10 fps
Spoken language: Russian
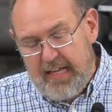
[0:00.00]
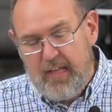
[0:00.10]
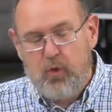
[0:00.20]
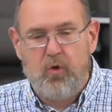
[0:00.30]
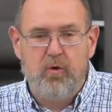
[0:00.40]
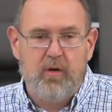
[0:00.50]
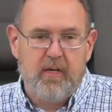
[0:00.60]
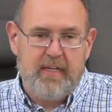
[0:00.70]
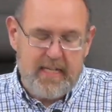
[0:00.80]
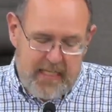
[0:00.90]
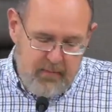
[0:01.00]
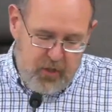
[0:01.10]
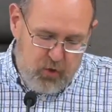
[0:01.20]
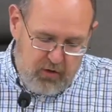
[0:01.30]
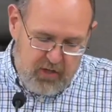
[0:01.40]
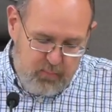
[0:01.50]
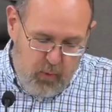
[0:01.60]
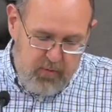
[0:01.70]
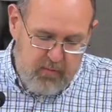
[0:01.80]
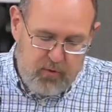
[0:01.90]
Но если мы еще раз
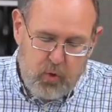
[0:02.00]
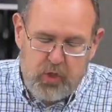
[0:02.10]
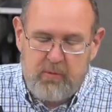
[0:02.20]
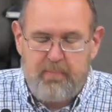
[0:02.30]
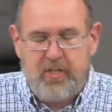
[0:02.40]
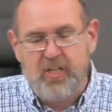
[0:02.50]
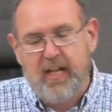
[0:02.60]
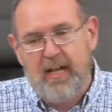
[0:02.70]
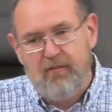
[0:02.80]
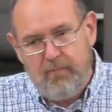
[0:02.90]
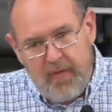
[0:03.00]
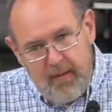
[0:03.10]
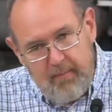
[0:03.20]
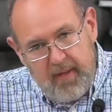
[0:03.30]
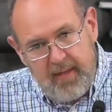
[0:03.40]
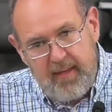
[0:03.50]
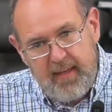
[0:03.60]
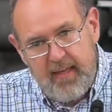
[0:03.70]
вспомним то, что мы прочитали в Библии,